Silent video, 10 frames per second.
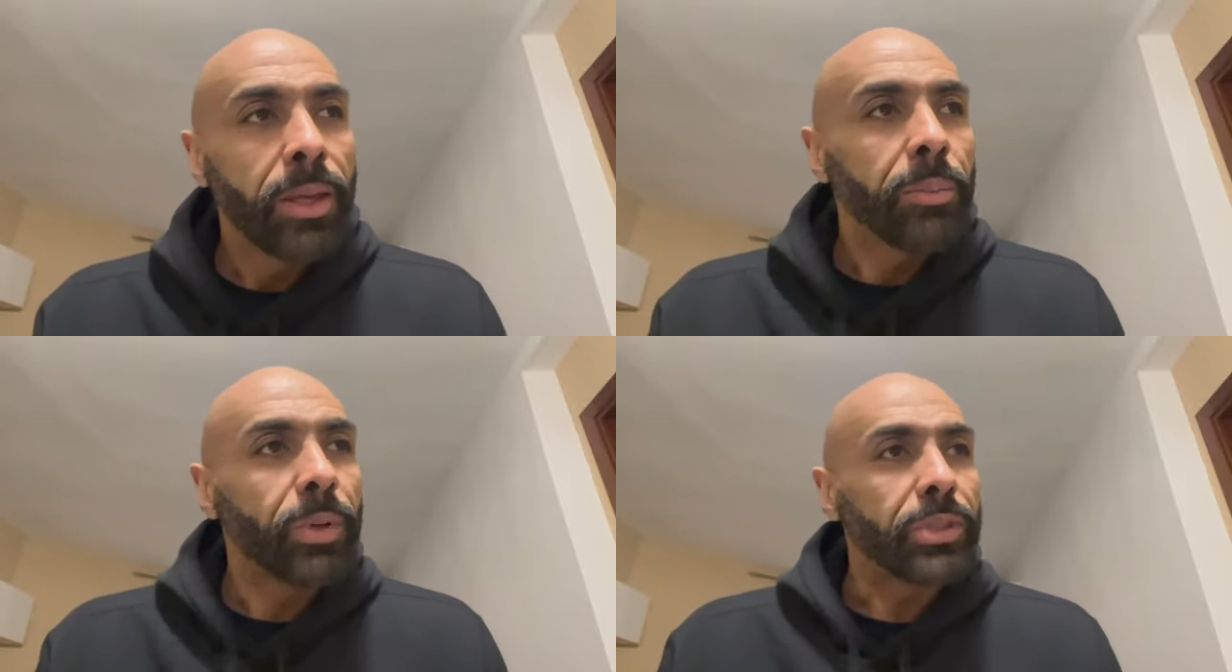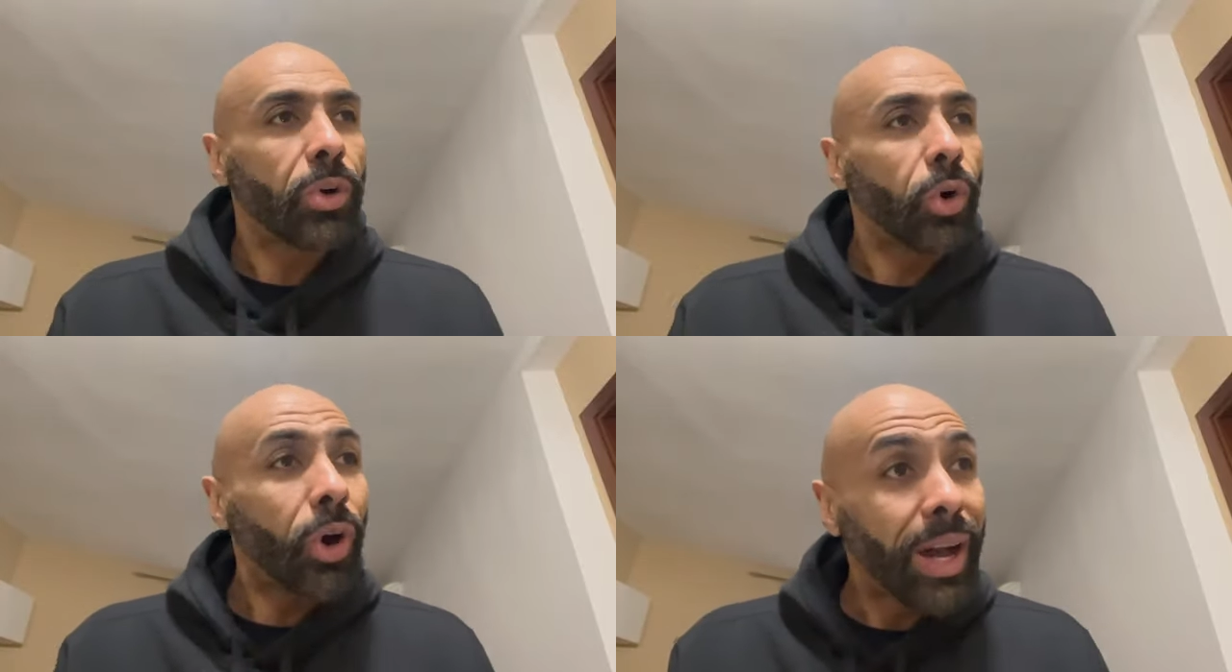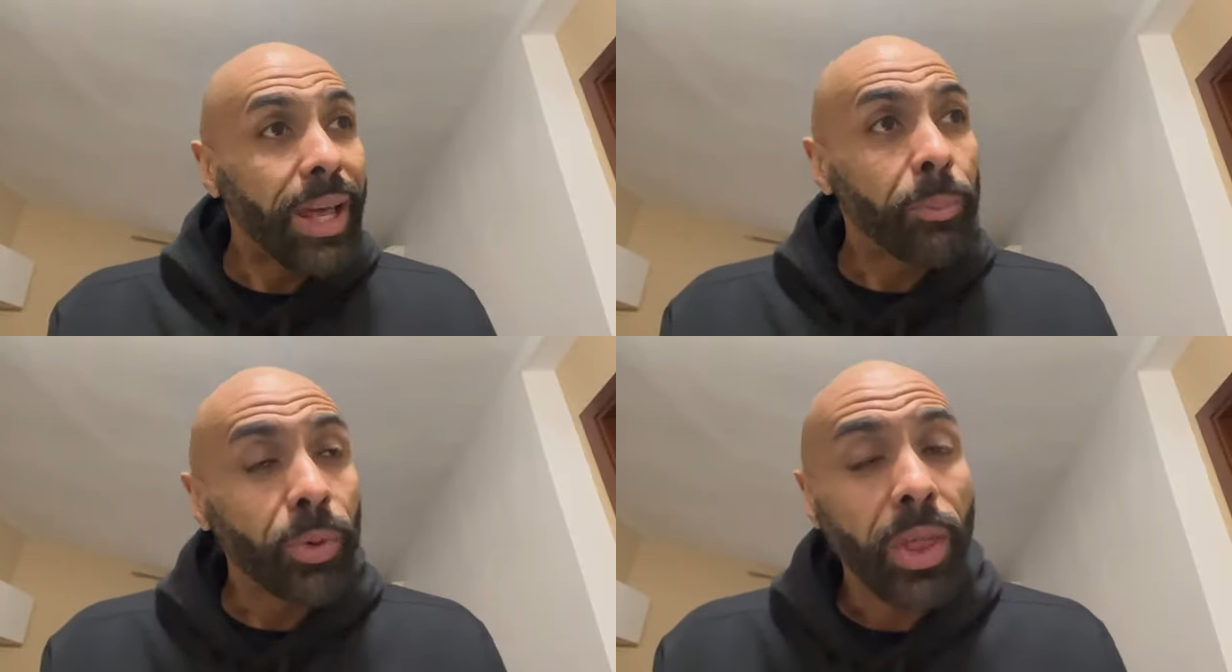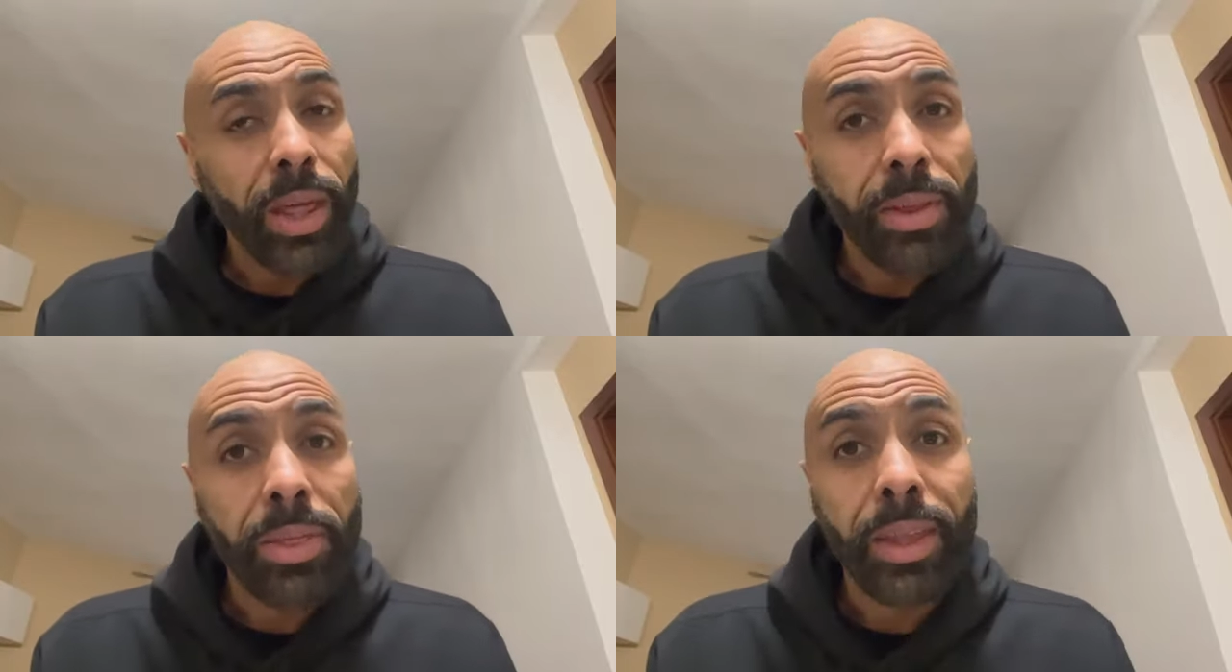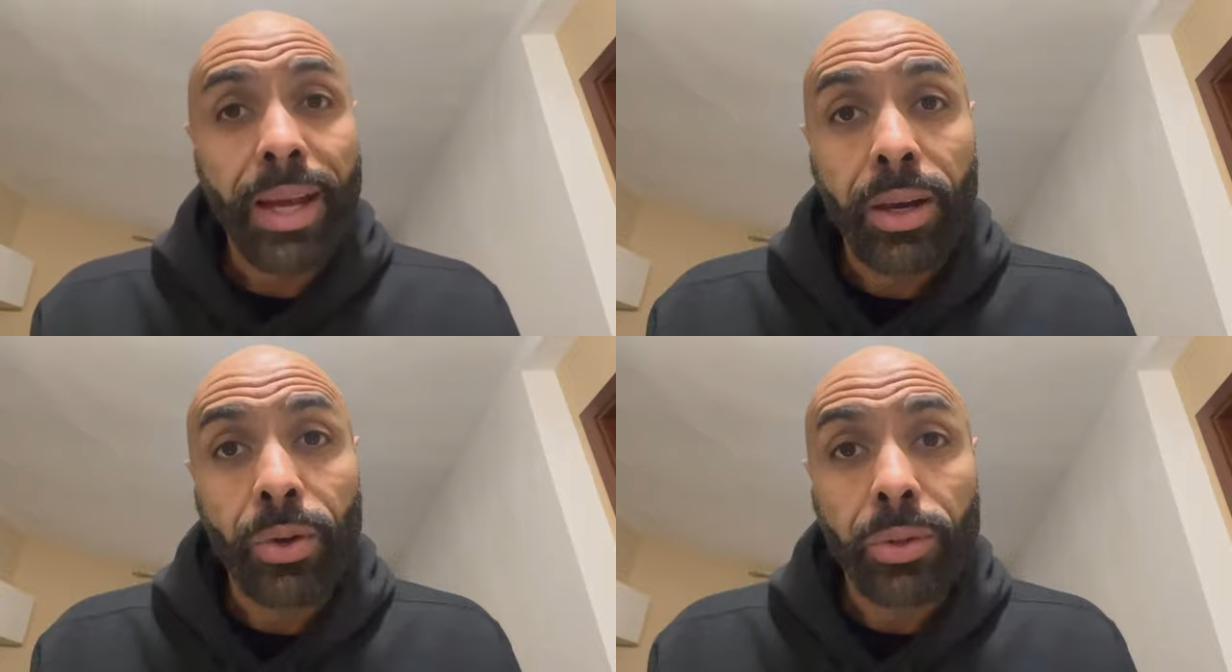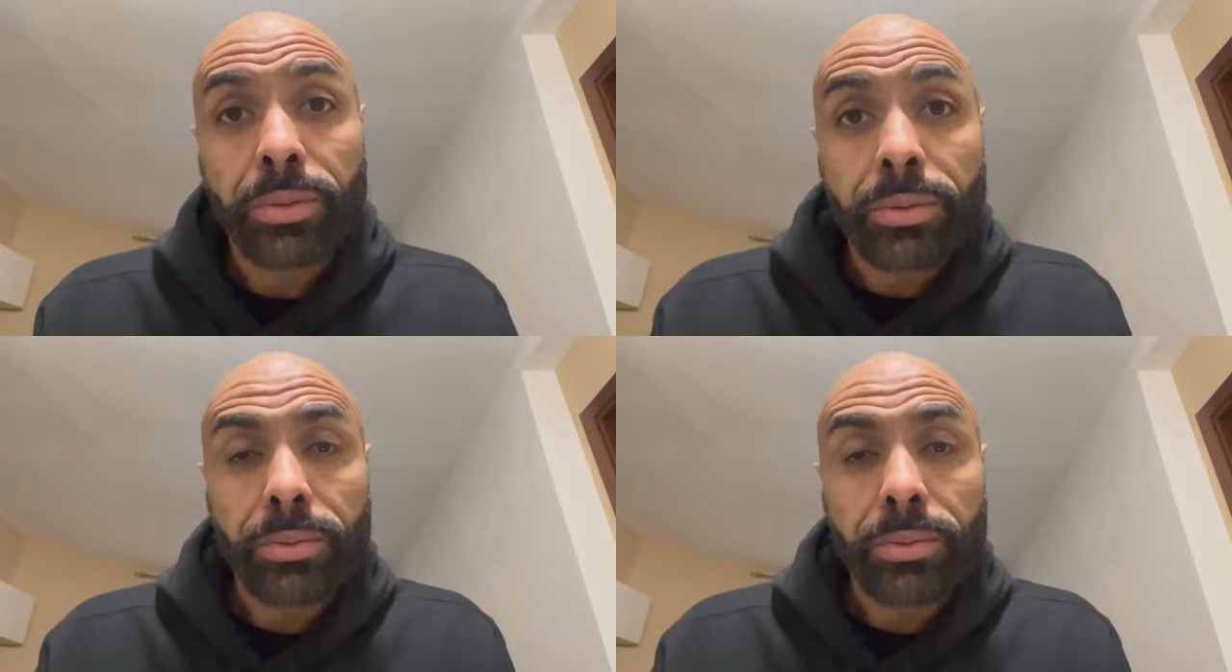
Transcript: Pues ojalá pudiera decir algo